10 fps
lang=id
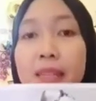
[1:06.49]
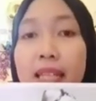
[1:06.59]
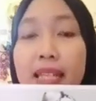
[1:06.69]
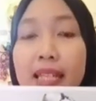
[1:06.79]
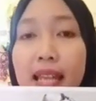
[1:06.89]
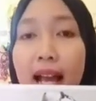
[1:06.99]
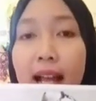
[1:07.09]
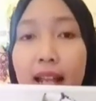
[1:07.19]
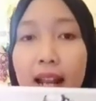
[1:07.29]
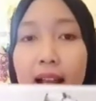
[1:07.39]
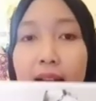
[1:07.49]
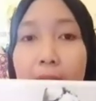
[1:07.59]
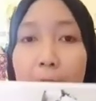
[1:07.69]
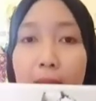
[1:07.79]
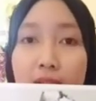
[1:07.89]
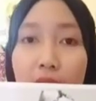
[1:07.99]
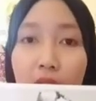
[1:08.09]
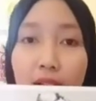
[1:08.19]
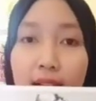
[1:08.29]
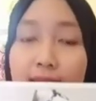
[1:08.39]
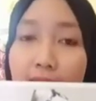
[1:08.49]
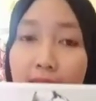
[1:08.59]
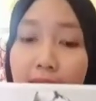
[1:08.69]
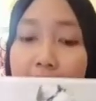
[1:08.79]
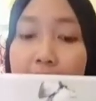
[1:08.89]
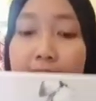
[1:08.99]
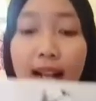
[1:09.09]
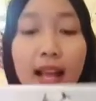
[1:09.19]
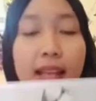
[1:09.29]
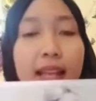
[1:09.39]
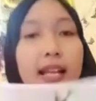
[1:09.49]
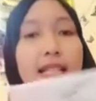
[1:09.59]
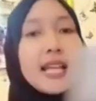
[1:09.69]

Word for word: Ini adalah gambar seorang nela, nelayan.